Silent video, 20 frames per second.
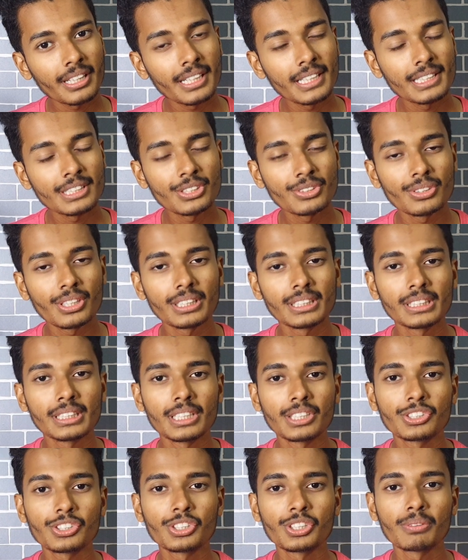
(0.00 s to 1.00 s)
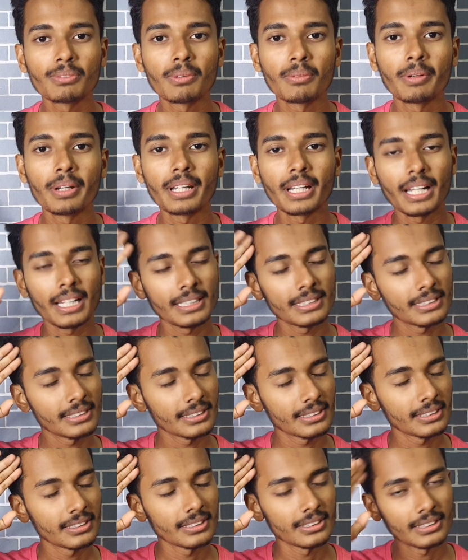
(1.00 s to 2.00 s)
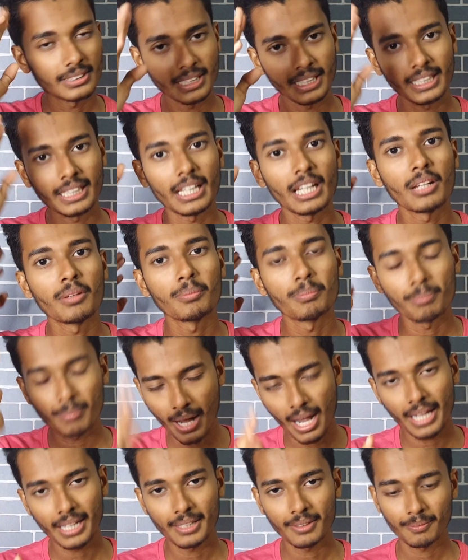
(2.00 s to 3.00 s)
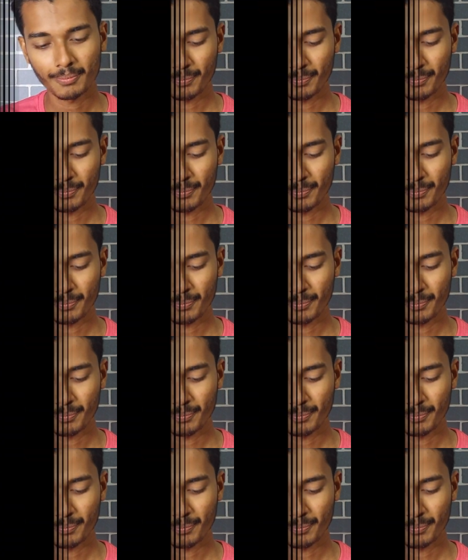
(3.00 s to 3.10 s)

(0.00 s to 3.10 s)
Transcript: रेडी नेक्स्ट वीडियो बाय गाइस टेक केयर बाय